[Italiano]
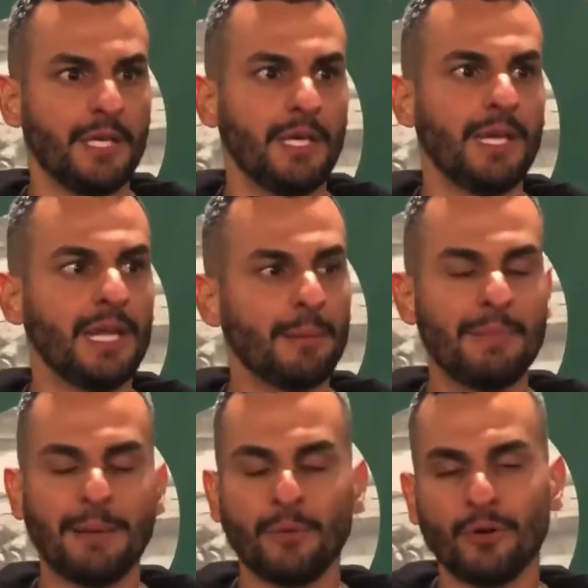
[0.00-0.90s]
e
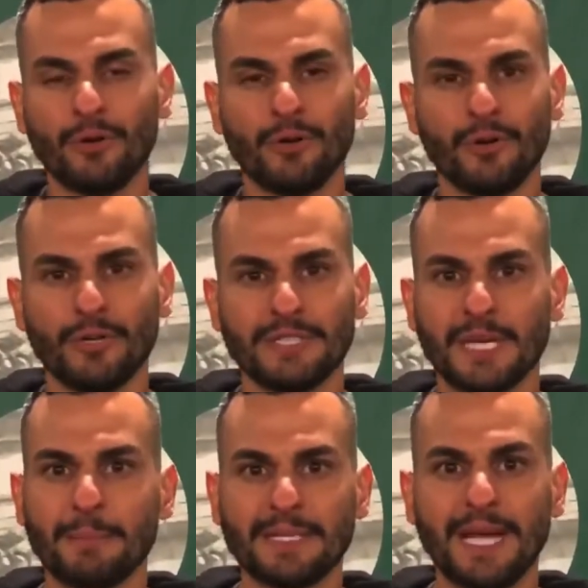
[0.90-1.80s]
l'abbiamo
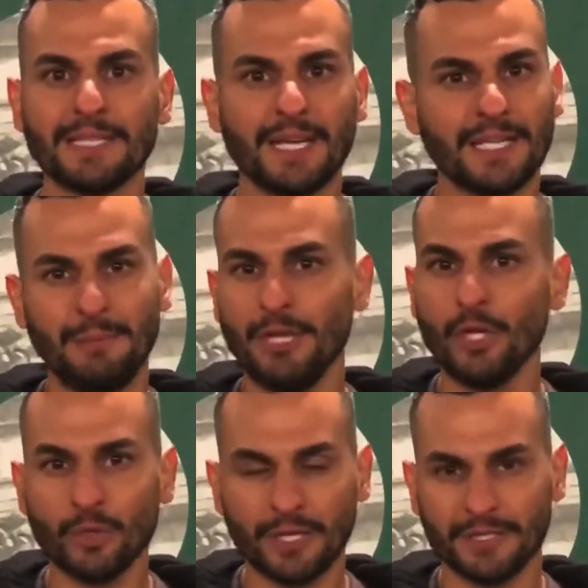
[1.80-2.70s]
interpretata nei
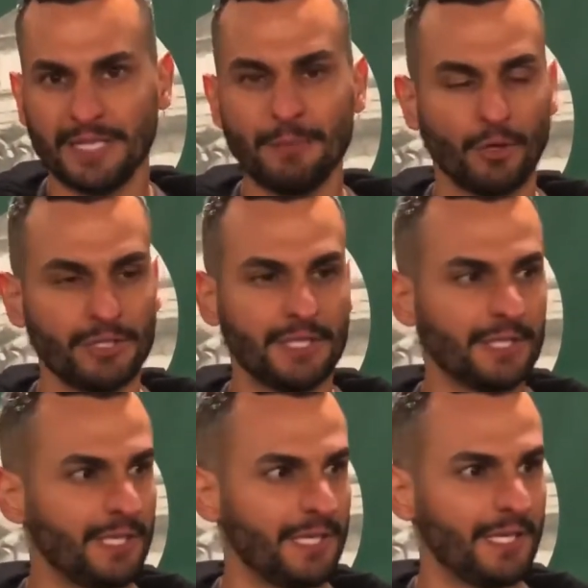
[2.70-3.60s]
migliori dei modi.
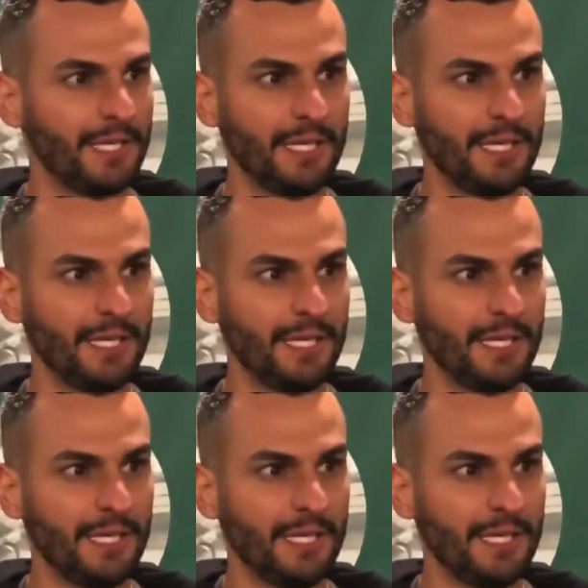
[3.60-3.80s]
E